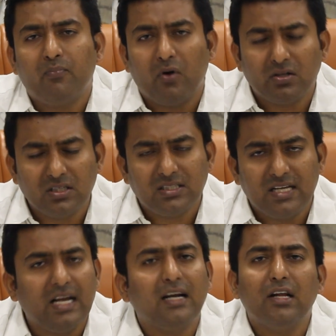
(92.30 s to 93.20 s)
ప్రాసెస్
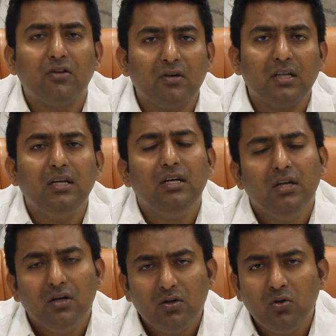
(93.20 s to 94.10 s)
చేయట్లేదు అంటే
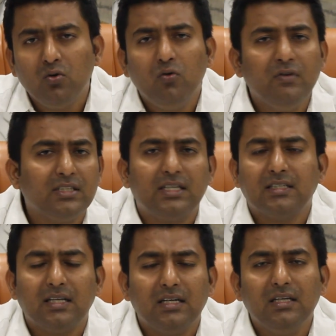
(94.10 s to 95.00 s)
డూ
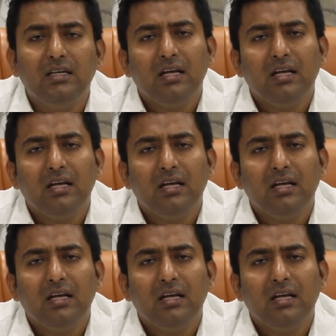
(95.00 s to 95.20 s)
విజిటర్స్ అండి